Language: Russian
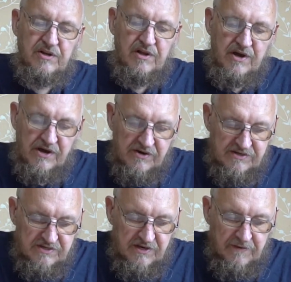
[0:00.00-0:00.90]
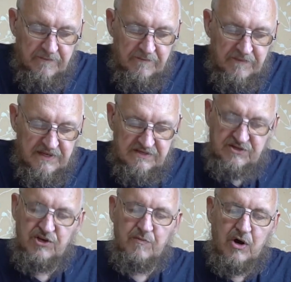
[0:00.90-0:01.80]
Лаэрция
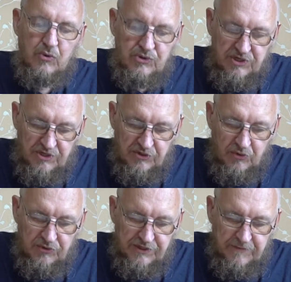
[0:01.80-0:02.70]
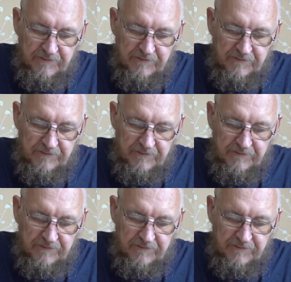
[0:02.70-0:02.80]
занимают анекдоты.